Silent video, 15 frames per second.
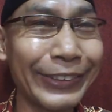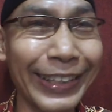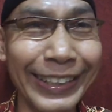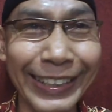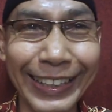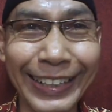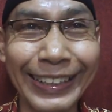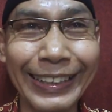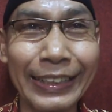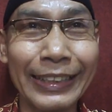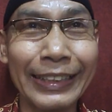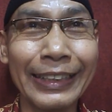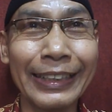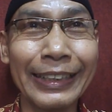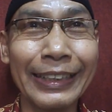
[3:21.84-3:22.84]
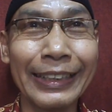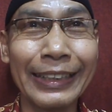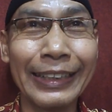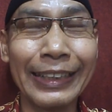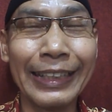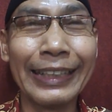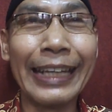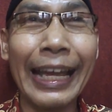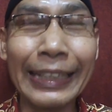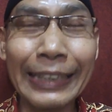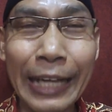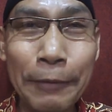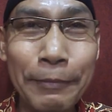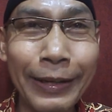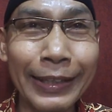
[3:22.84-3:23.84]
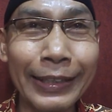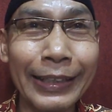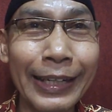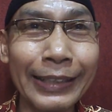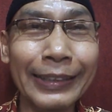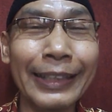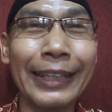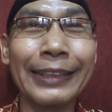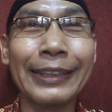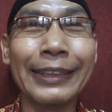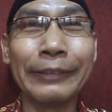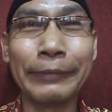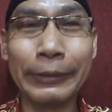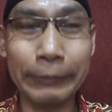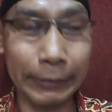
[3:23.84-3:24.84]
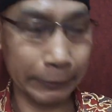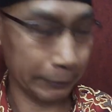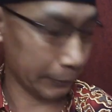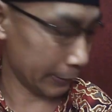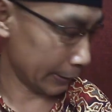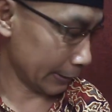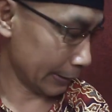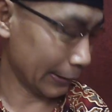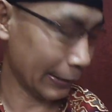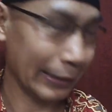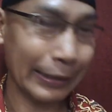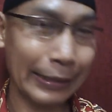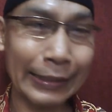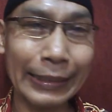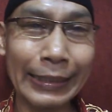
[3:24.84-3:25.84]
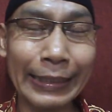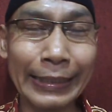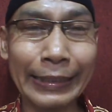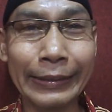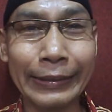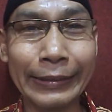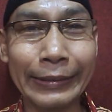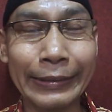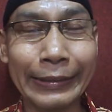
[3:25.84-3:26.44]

saya juga heran nah yang mengherankan lagi teman-teman ini